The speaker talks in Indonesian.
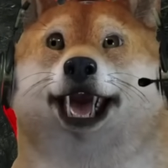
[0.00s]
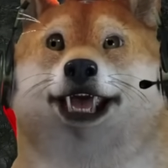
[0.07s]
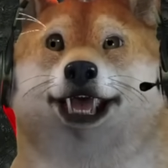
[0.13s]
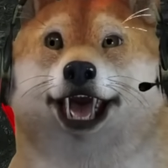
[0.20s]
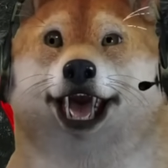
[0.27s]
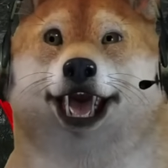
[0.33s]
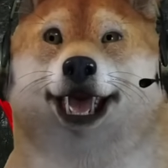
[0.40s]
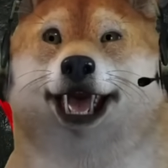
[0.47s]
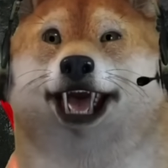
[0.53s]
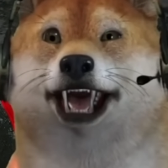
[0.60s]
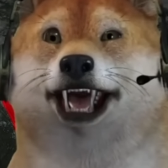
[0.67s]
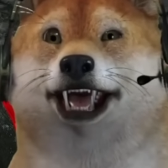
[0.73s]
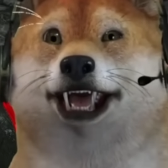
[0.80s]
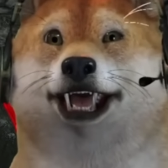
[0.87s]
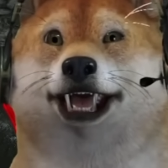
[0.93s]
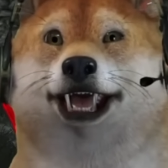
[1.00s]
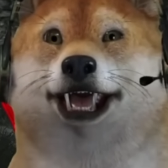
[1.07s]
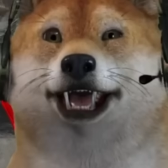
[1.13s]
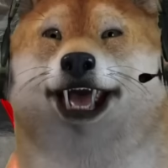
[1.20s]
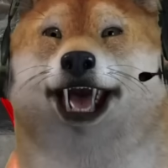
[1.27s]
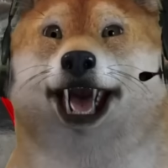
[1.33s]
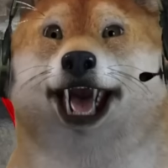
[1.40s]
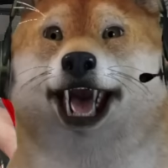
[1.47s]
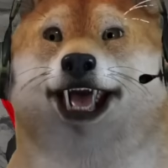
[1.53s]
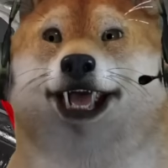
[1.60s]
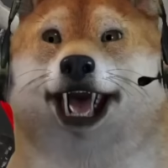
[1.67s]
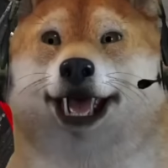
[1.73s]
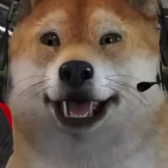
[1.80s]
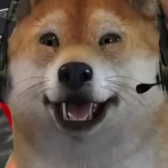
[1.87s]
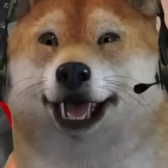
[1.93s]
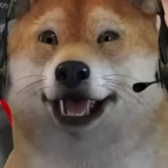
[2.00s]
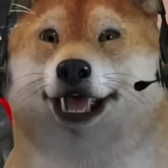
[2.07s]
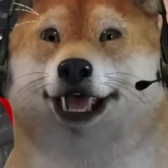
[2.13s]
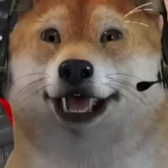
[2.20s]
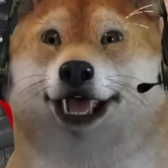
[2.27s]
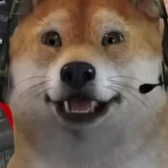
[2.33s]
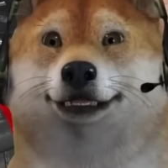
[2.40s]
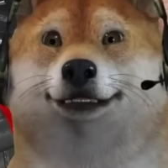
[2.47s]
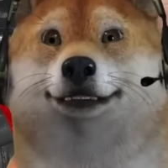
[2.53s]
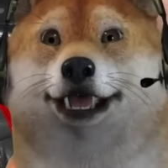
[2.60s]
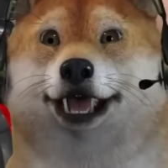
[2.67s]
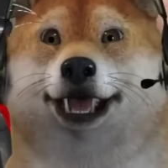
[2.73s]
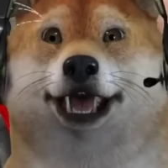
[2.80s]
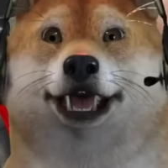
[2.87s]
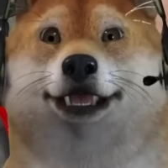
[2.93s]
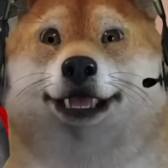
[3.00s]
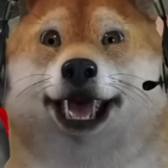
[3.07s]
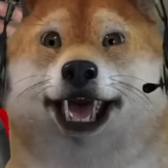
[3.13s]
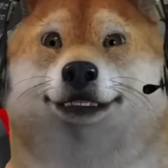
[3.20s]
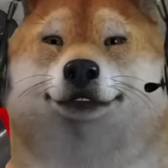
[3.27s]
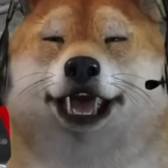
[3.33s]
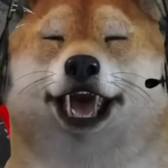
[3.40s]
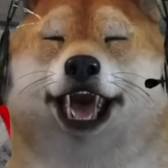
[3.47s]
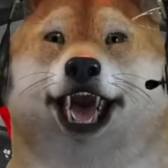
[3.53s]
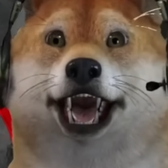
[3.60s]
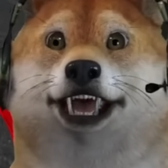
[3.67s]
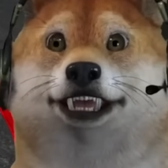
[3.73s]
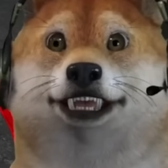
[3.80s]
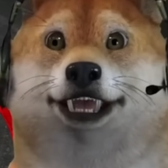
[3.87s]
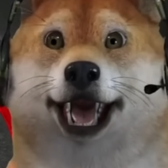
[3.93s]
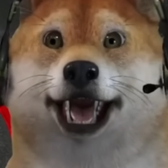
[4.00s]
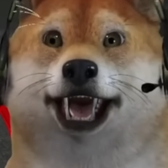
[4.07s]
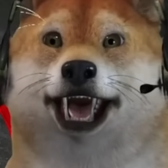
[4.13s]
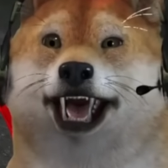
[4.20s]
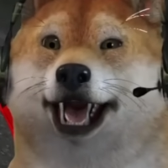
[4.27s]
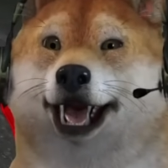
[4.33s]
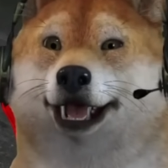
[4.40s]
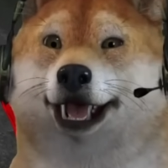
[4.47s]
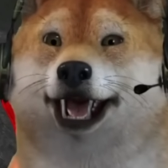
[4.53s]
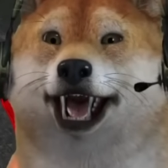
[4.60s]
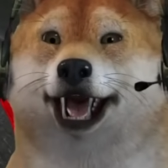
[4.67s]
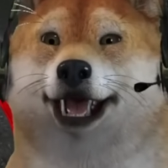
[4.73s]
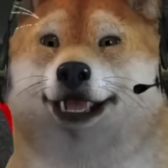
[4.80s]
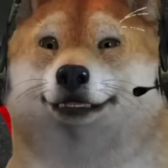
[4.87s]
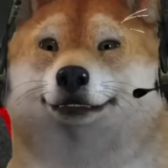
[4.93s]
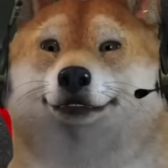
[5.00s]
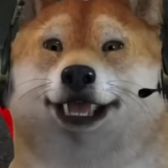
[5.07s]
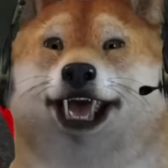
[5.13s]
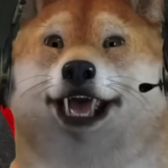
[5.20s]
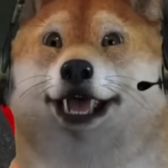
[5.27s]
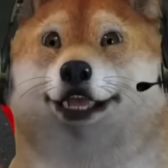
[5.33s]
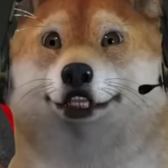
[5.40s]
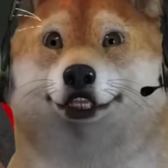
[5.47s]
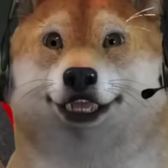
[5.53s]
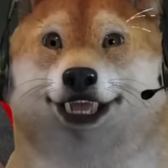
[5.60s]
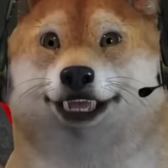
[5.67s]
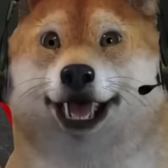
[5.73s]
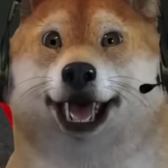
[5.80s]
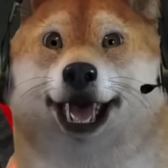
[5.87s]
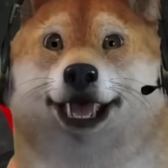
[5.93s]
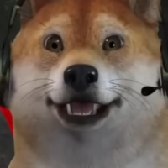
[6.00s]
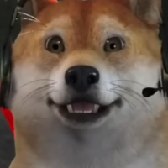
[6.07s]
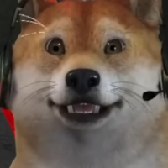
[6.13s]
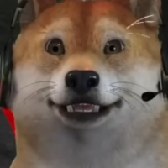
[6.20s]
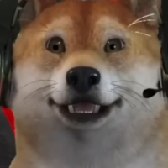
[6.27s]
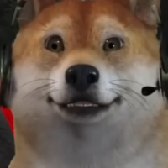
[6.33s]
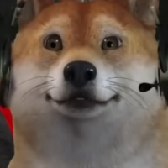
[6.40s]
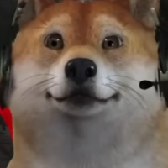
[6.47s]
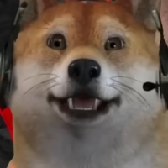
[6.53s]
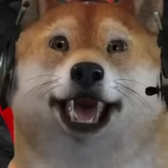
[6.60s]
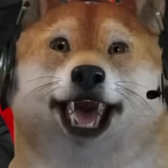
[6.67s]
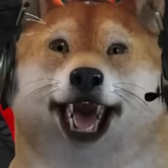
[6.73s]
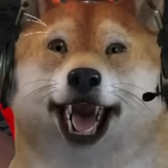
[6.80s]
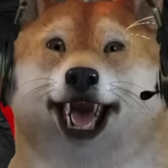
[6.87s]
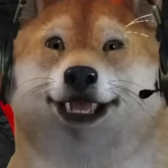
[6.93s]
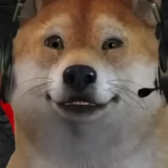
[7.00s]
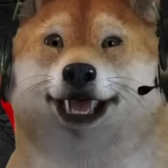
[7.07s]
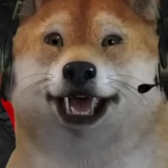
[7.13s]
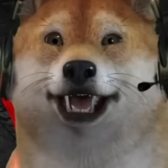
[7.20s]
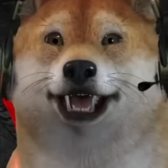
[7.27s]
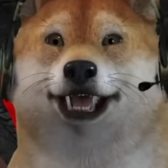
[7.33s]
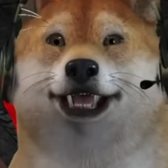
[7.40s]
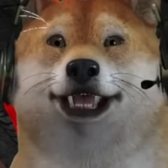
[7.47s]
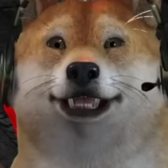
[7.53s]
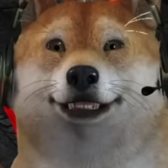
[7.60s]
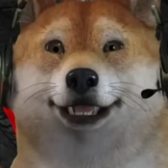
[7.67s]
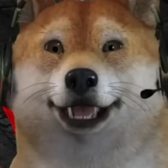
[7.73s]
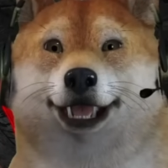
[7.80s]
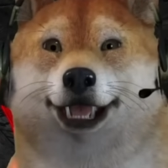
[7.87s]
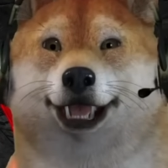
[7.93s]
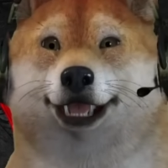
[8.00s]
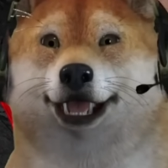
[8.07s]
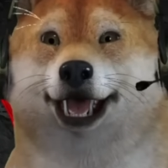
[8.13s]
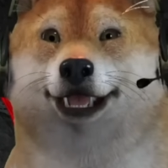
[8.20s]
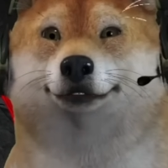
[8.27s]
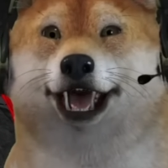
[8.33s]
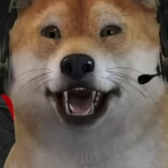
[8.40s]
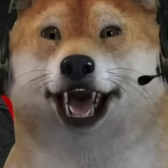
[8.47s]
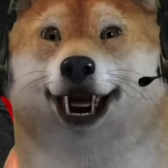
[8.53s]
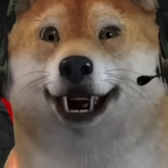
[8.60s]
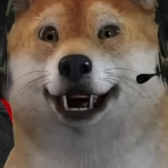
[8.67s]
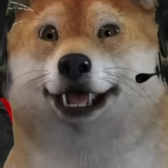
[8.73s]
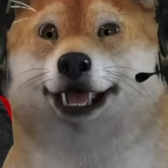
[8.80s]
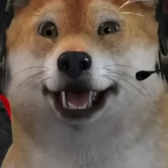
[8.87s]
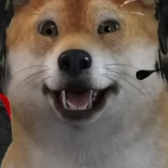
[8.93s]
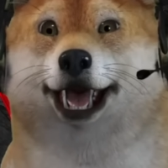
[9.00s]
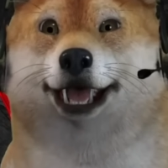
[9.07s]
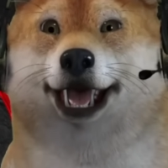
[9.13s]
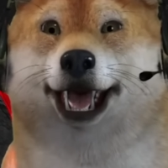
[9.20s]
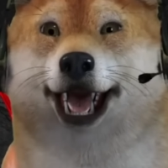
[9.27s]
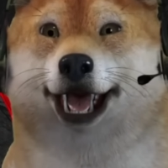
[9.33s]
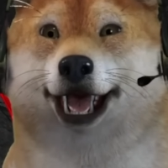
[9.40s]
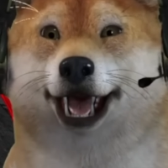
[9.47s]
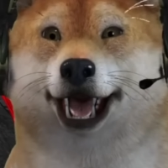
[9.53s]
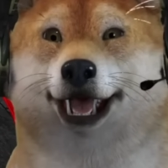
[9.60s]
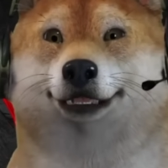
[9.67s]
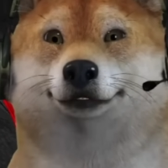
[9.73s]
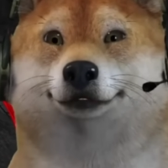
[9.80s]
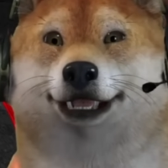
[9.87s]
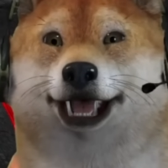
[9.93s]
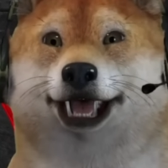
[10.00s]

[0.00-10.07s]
hidupku nih aduh gak apa-apa kita adalah polisi, polisi yang merakyat jadi kita harus membantu warga-warga yang sedang kesulitan pukul pohonnya pukul pohonnya